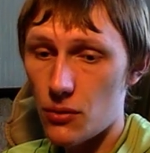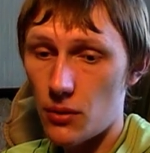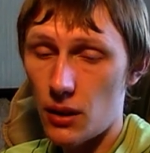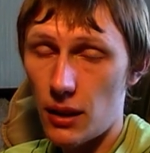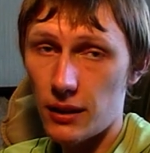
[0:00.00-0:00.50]

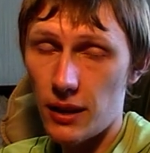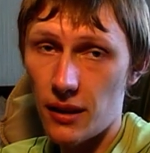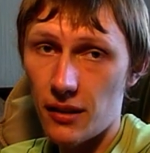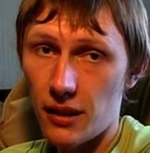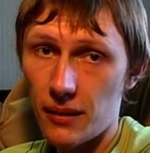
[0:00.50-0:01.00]

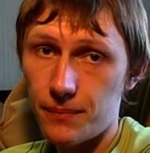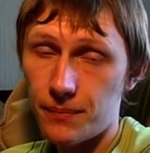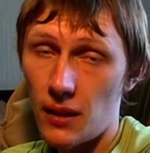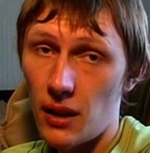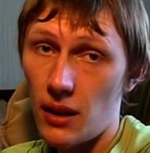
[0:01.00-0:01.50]
Родригеса.
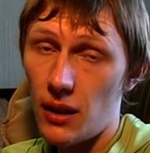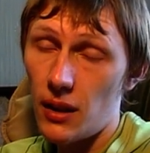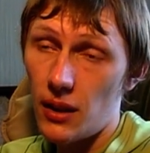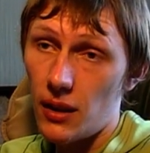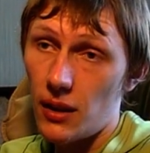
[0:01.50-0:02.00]

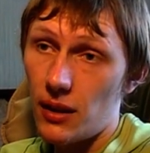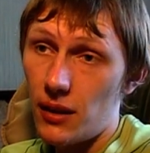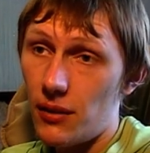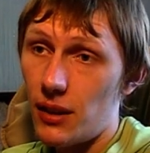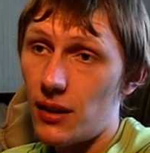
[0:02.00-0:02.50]
И
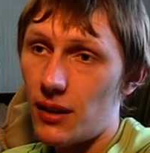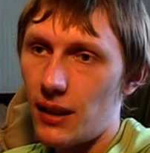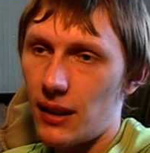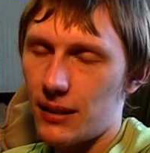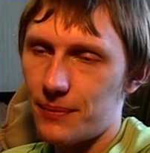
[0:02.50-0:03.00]
видите
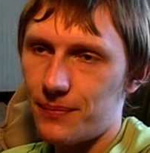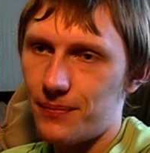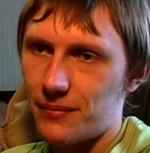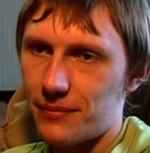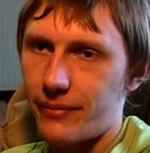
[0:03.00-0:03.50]
как,
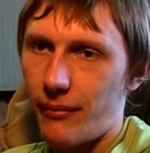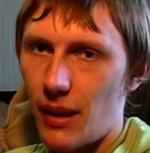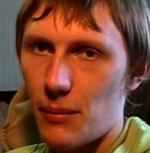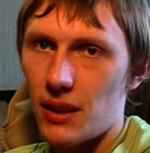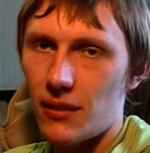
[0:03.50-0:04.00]

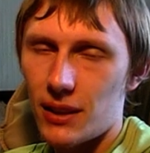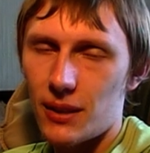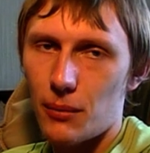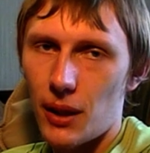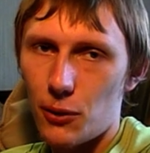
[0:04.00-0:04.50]
именно в
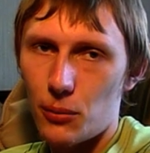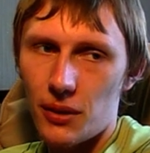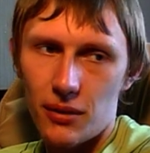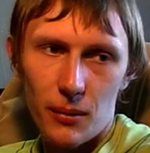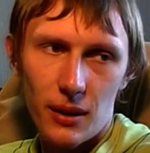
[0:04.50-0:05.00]
этом бою мы
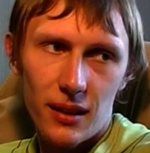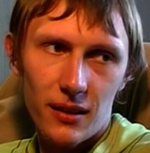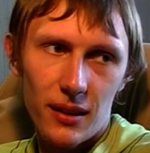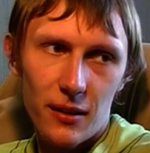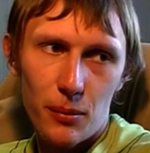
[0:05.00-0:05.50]
с вами
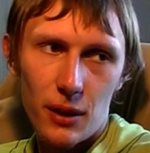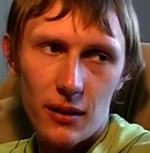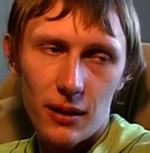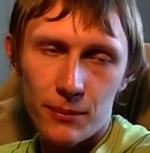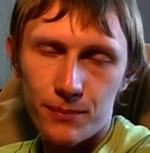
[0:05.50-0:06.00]
оказались
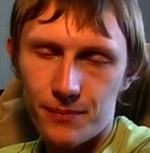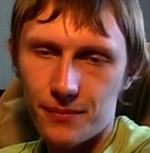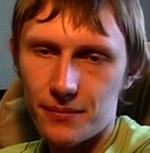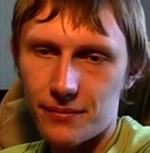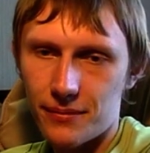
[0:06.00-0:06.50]
правы.
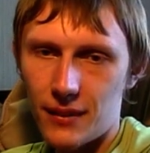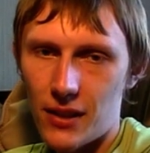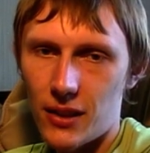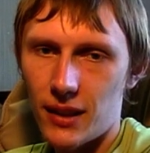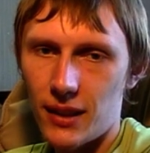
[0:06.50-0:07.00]

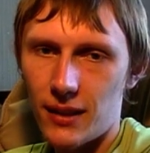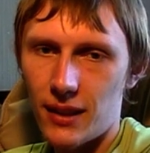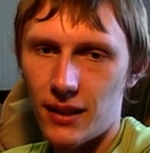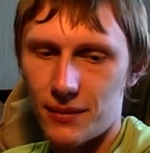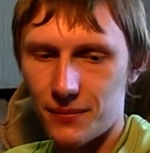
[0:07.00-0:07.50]
Наш канал,
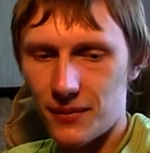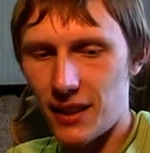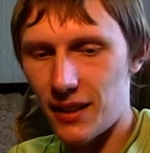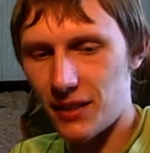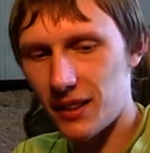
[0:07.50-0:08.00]
как,
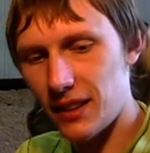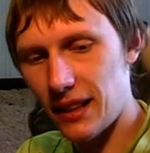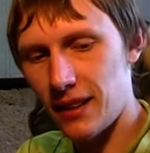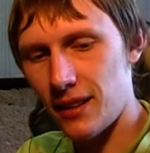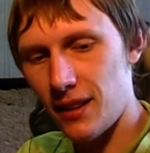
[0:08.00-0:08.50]
как
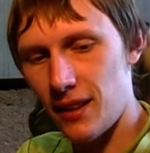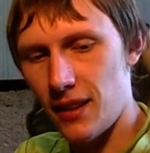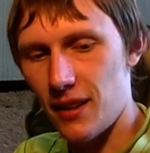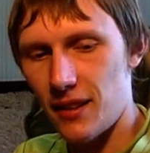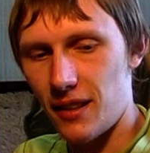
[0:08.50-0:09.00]
всегда,
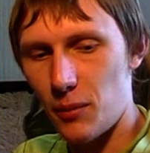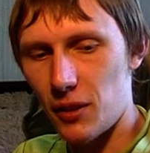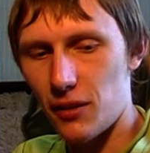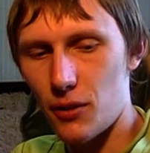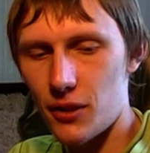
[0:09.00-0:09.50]
самые
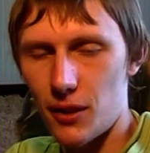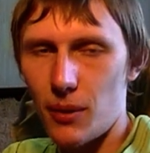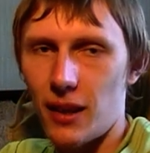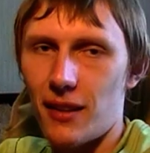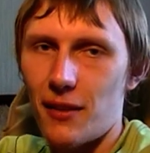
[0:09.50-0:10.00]
сложные
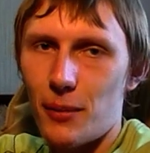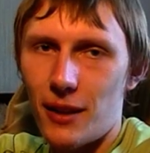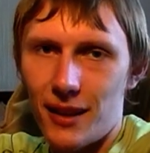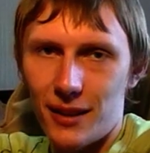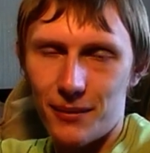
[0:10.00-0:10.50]
бои
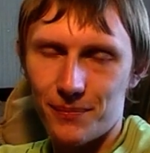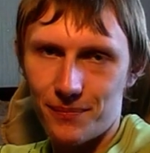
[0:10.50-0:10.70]
разбирает